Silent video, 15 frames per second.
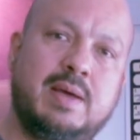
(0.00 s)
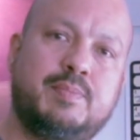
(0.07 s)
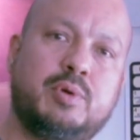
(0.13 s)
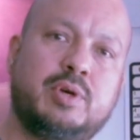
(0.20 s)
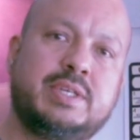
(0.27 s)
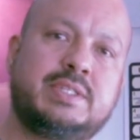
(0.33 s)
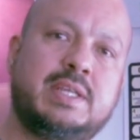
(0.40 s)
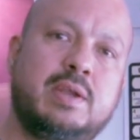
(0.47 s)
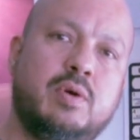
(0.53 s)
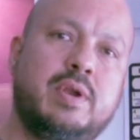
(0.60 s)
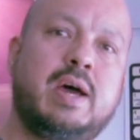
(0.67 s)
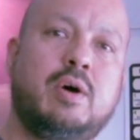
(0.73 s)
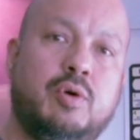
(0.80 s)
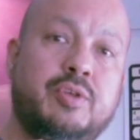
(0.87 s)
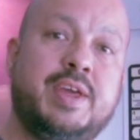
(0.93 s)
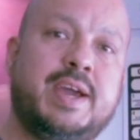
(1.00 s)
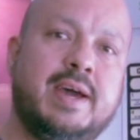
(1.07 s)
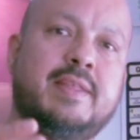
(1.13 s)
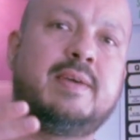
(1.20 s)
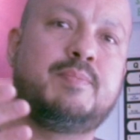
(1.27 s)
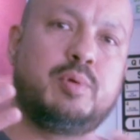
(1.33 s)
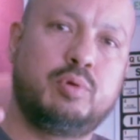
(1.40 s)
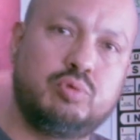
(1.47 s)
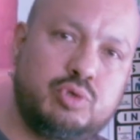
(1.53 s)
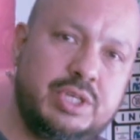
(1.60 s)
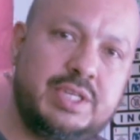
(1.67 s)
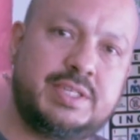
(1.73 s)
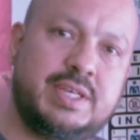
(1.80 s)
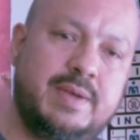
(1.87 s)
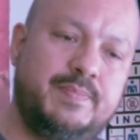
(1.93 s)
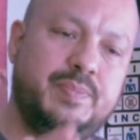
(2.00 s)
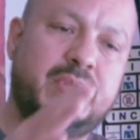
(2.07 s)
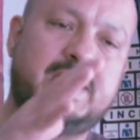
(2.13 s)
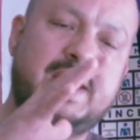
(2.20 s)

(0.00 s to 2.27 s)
la progesterona o deja de producirse